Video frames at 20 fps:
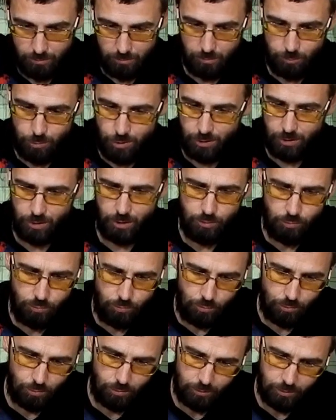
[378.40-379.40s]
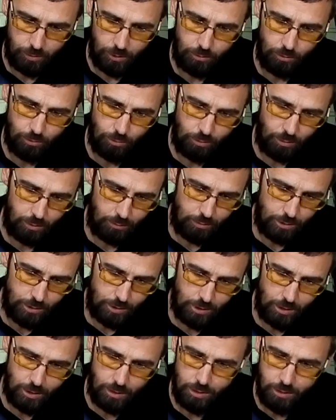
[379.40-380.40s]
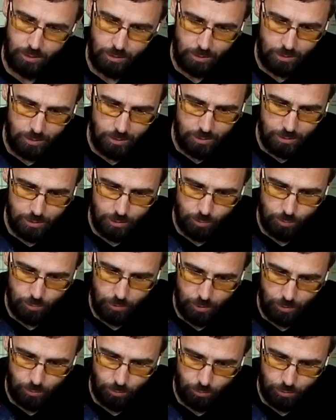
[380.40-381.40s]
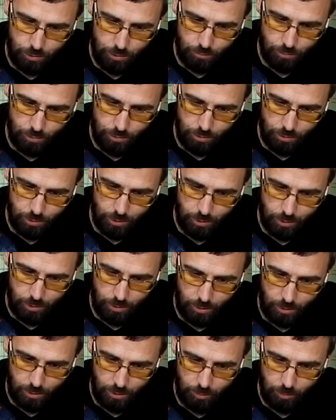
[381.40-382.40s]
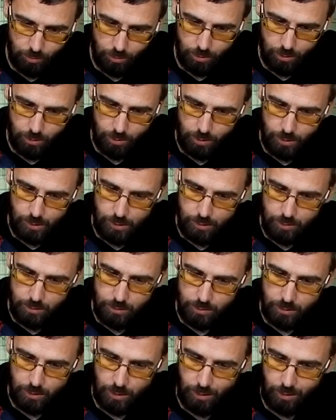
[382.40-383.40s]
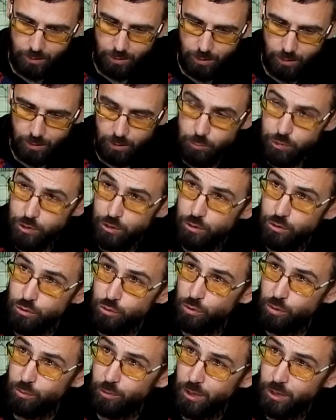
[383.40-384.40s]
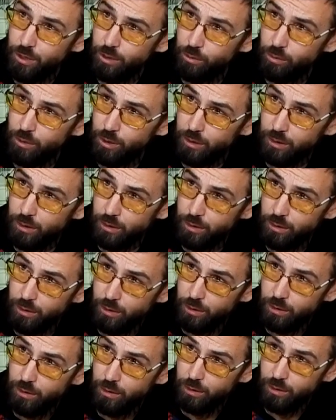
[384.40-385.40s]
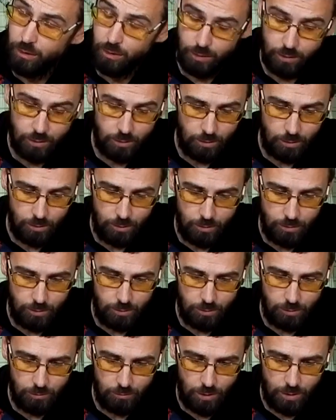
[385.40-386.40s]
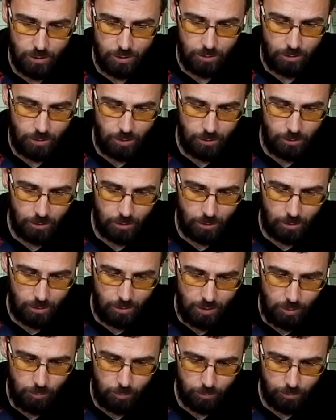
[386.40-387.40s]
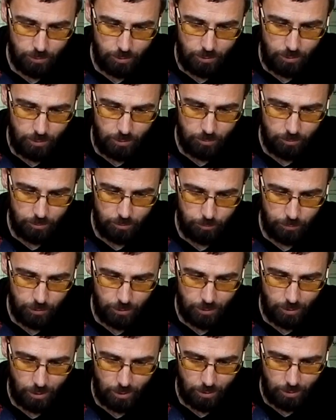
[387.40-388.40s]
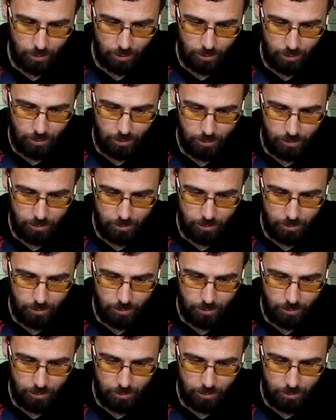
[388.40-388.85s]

Вообще кайфую вот от новых вещей, особенно то, чего еще на рынке не было. С характерным щелчком, да, регулятор? Два индикатора, клип и питание